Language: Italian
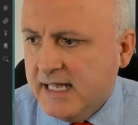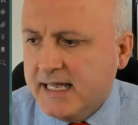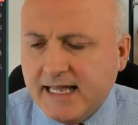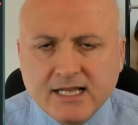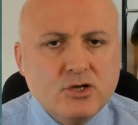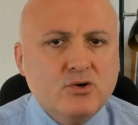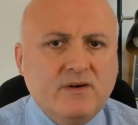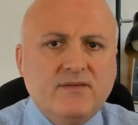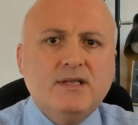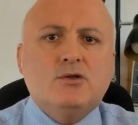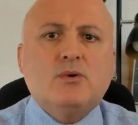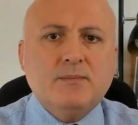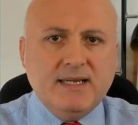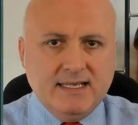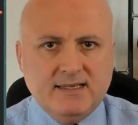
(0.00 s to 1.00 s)
e dove
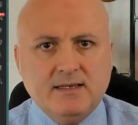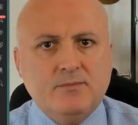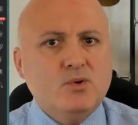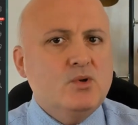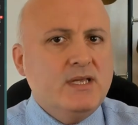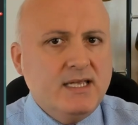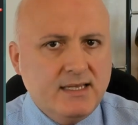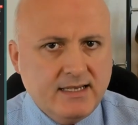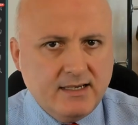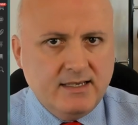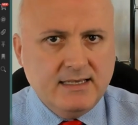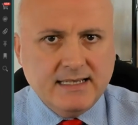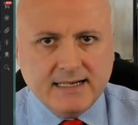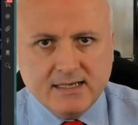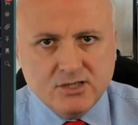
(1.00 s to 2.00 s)
eventualmente potete
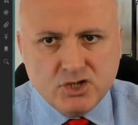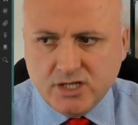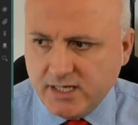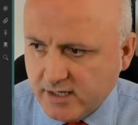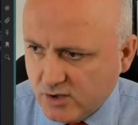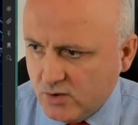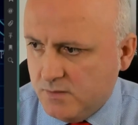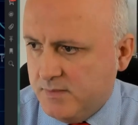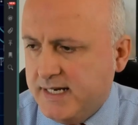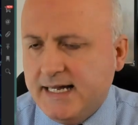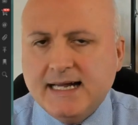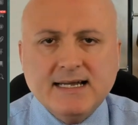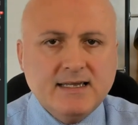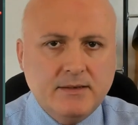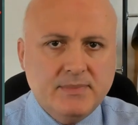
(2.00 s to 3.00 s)
interagire con me
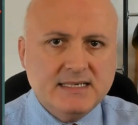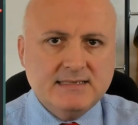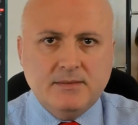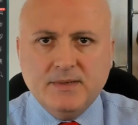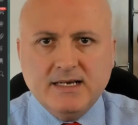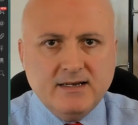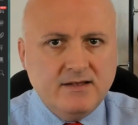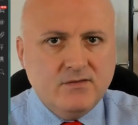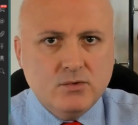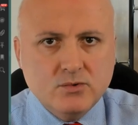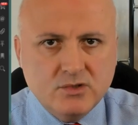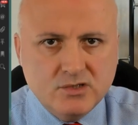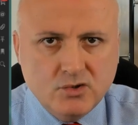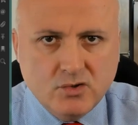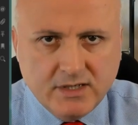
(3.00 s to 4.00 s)
anche per sapere
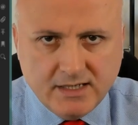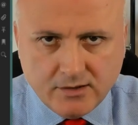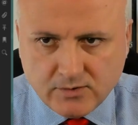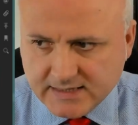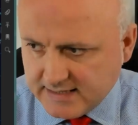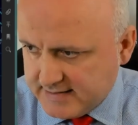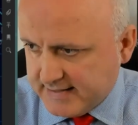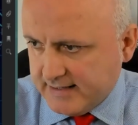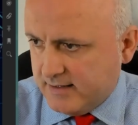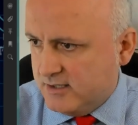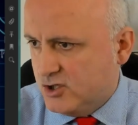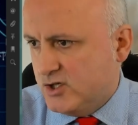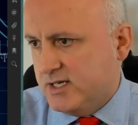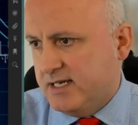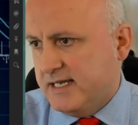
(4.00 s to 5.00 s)
l'evoluzione di queste
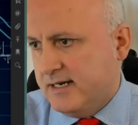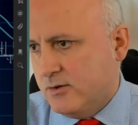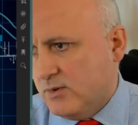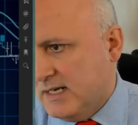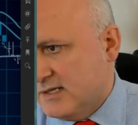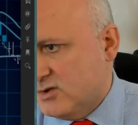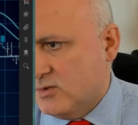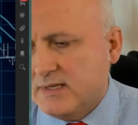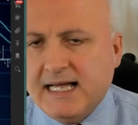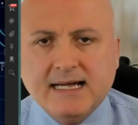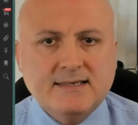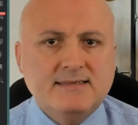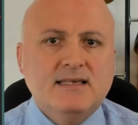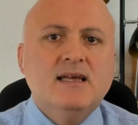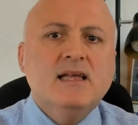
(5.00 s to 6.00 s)
strategie. Ieri quella sul
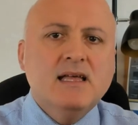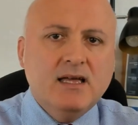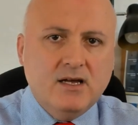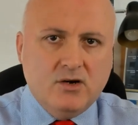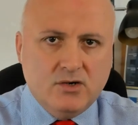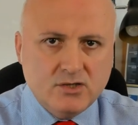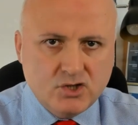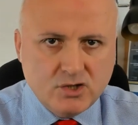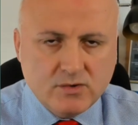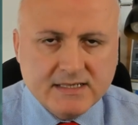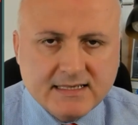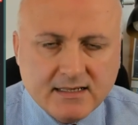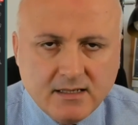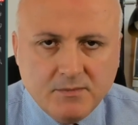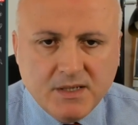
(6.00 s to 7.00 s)
DAX oggi
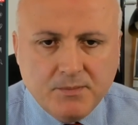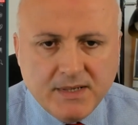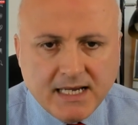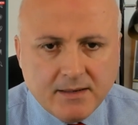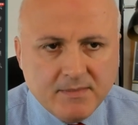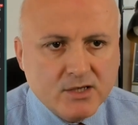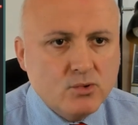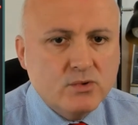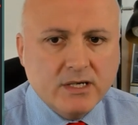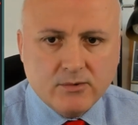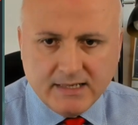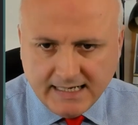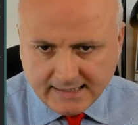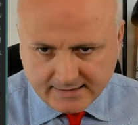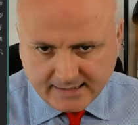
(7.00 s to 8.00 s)
questa di BPM e tutte
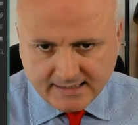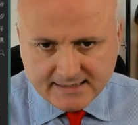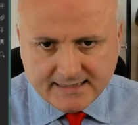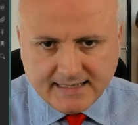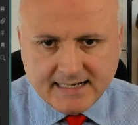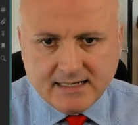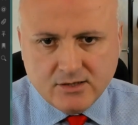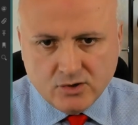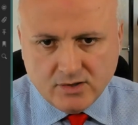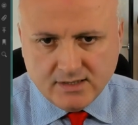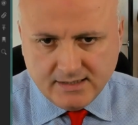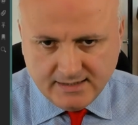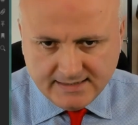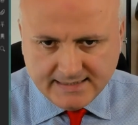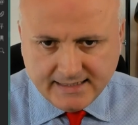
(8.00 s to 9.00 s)
quelle altre che saranno
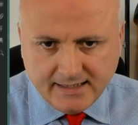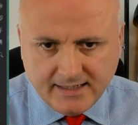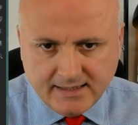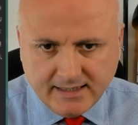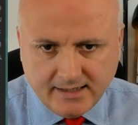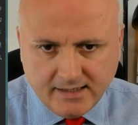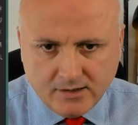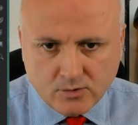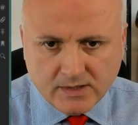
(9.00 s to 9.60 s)
inserite in